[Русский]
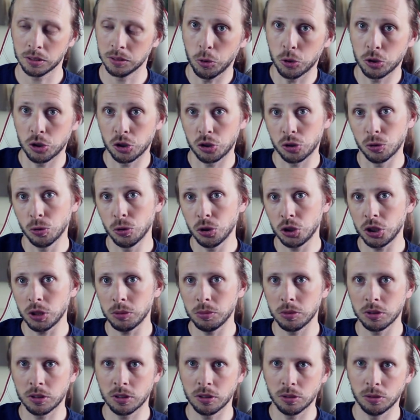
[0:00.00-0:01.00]
Пользуясь
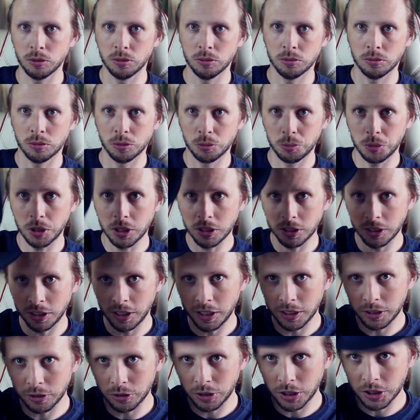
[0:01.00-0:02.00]
случаями, у меня для
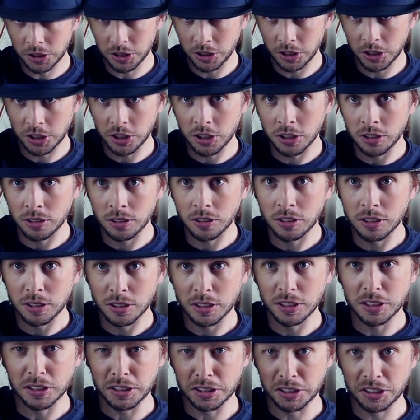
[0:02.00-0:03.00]
этого даже есть
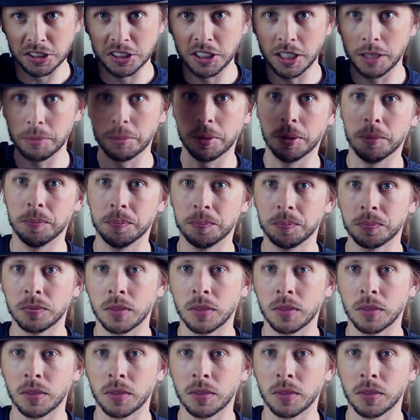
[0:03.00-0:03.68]
шляпа.